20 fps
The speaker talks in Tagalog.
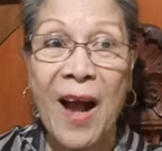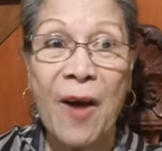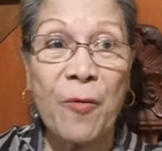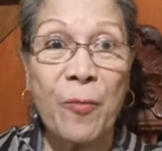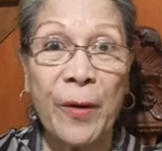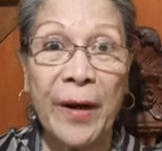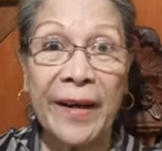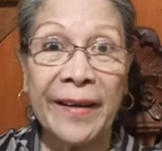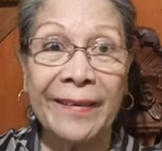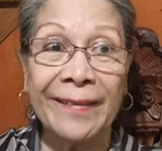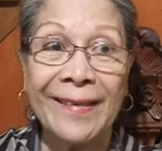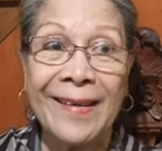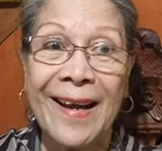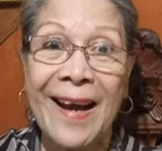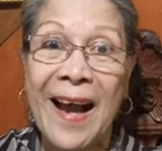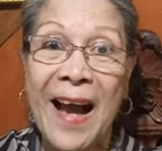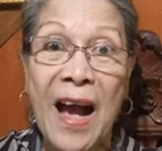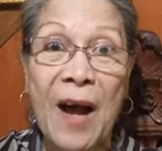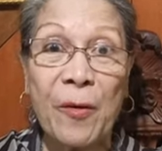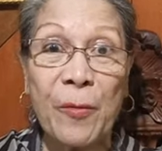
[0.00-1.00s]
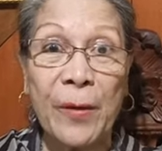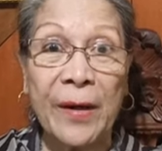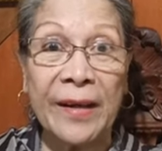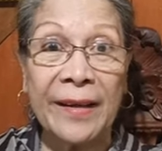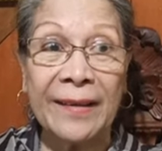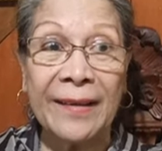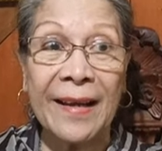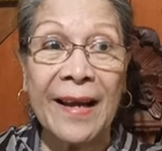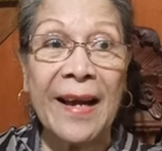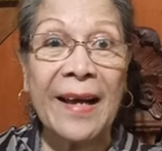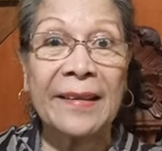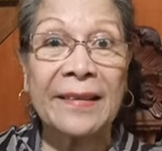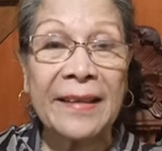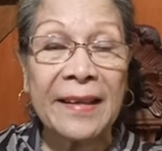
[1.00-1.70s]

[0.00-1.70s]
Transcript: our our uh,